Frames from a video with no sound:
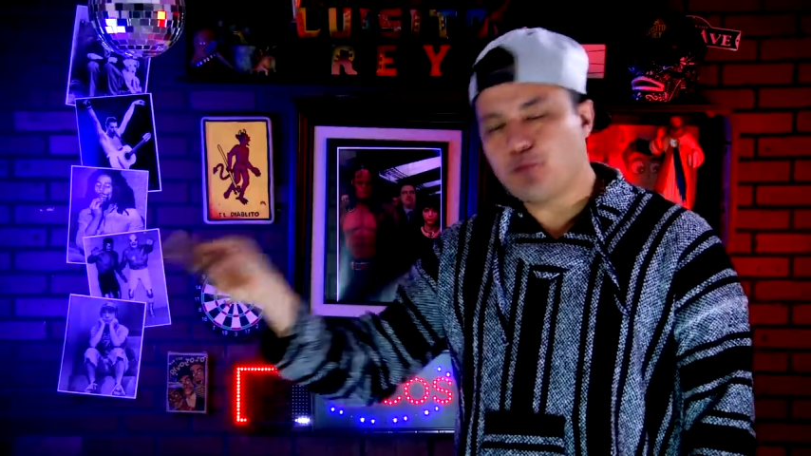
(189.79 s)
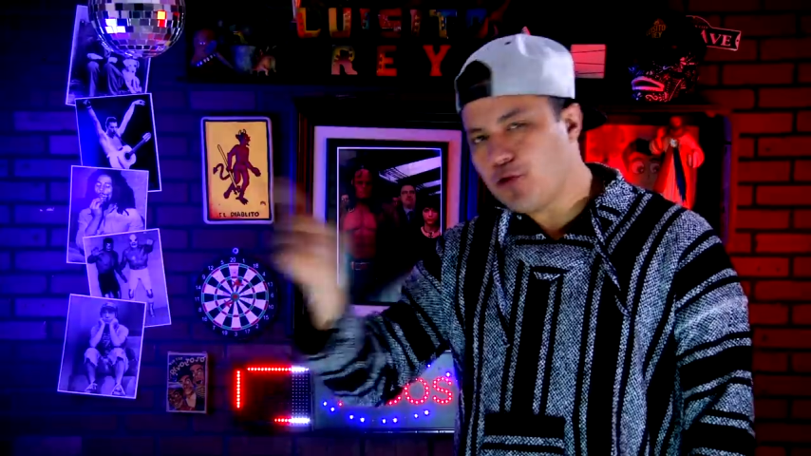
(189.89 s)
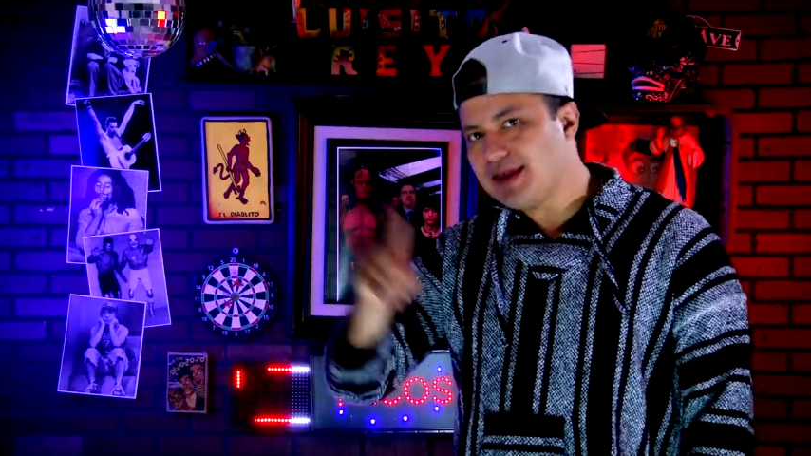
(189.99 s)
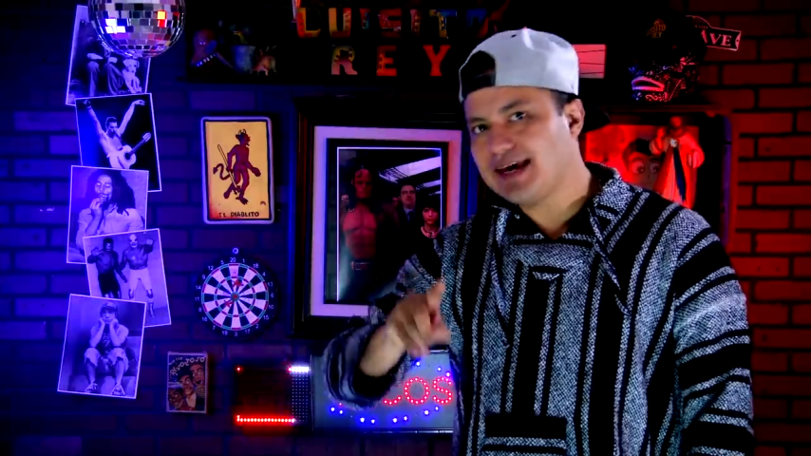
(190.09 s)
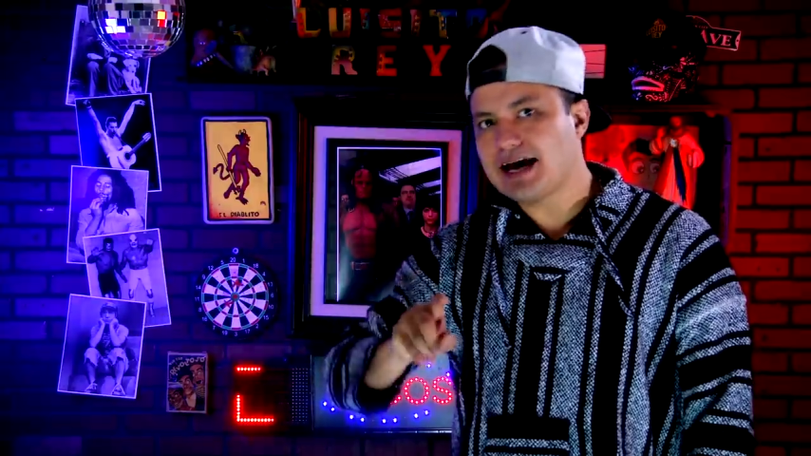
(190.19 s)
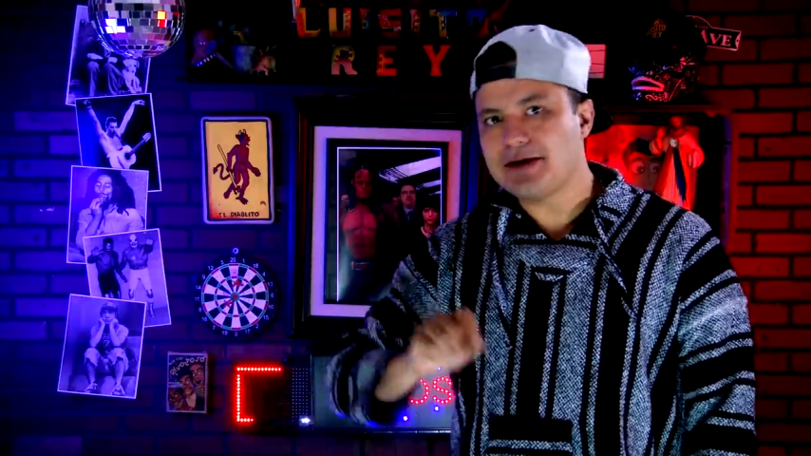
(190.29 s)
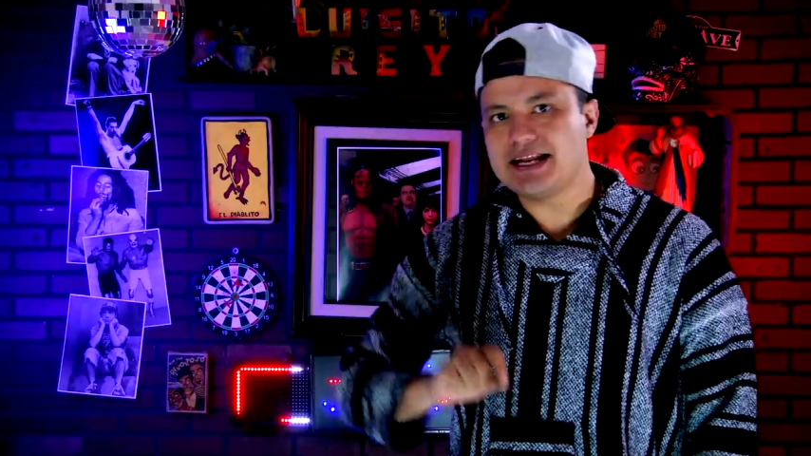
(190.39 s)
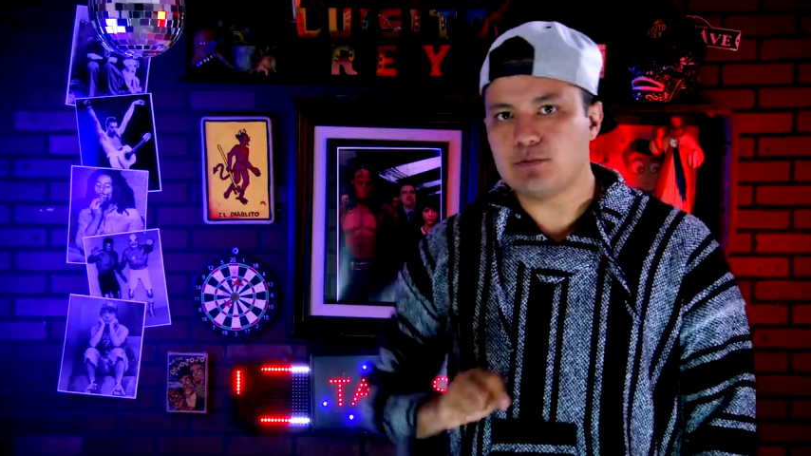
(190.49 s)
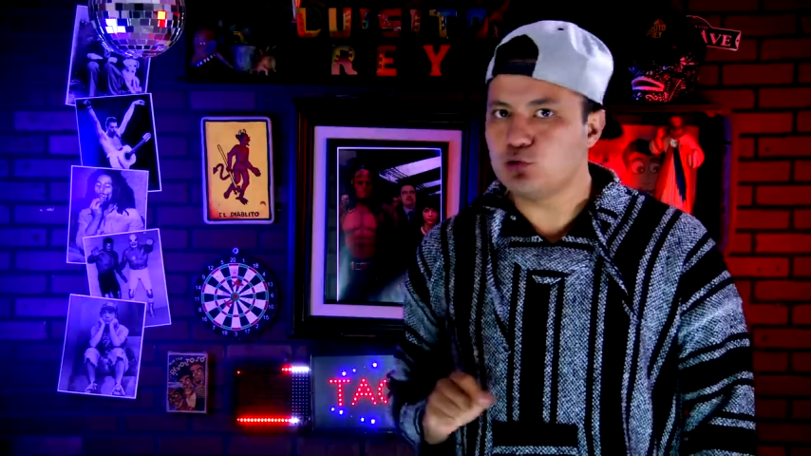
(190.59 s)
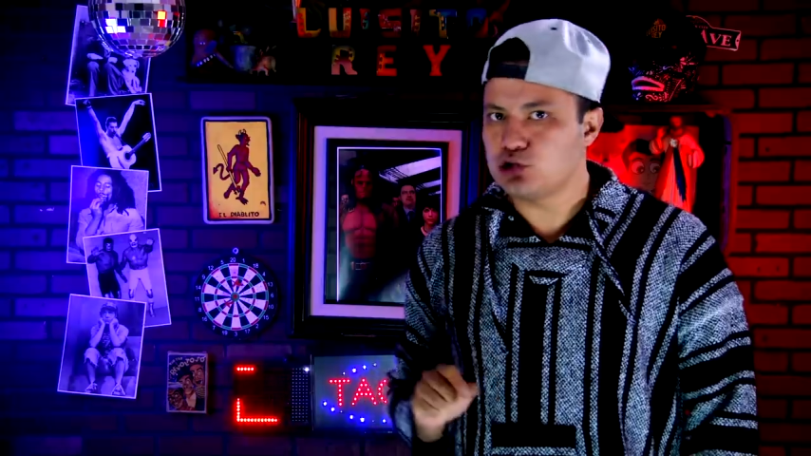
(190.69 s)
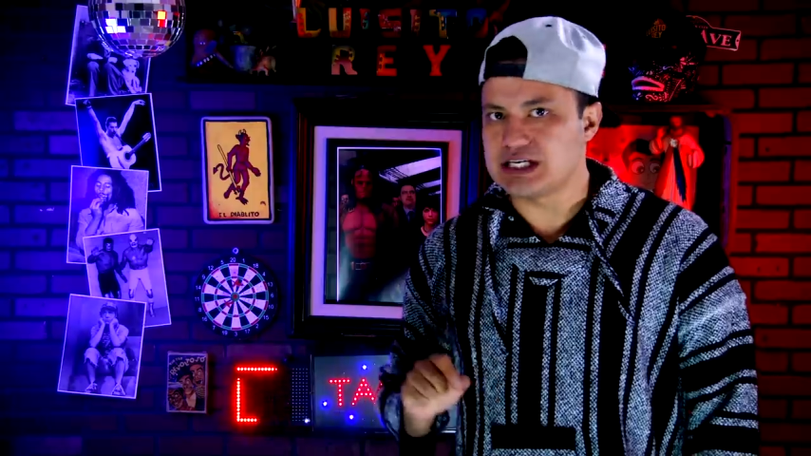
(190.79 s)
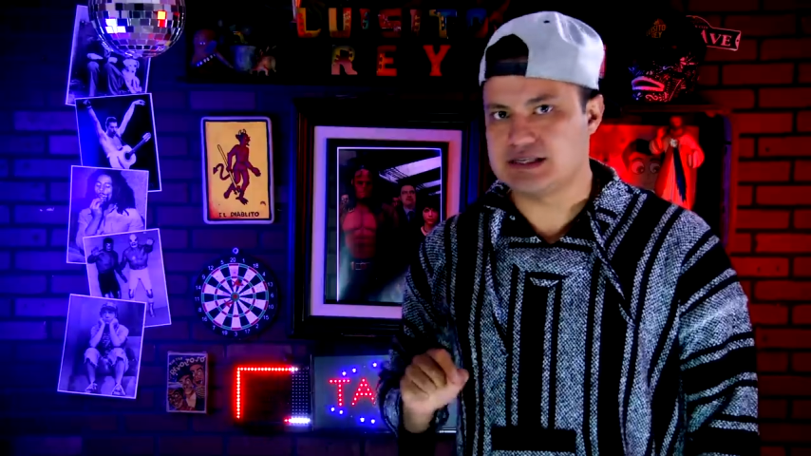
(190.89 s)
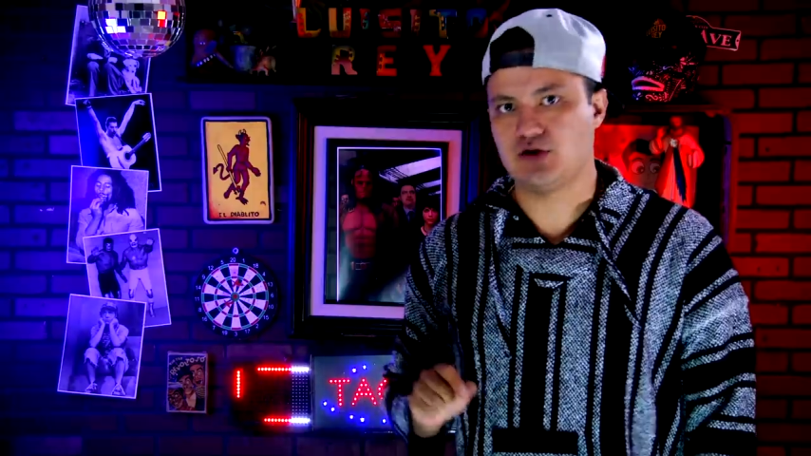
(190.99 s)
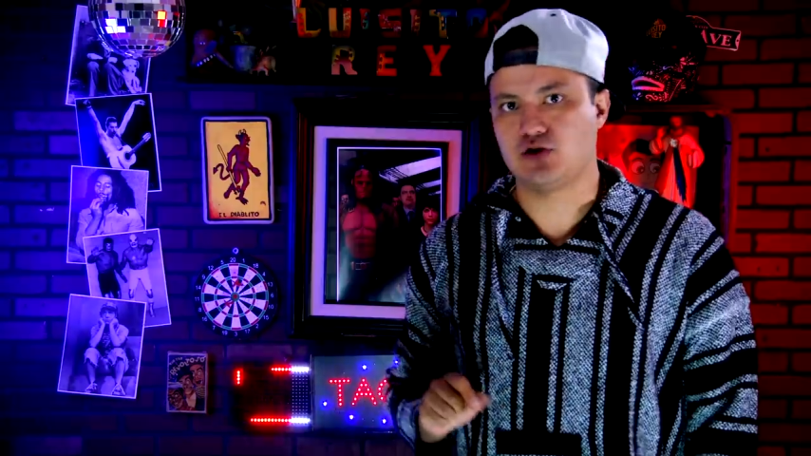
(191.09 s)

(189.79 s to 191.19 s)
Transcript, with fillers: puede caber en muchas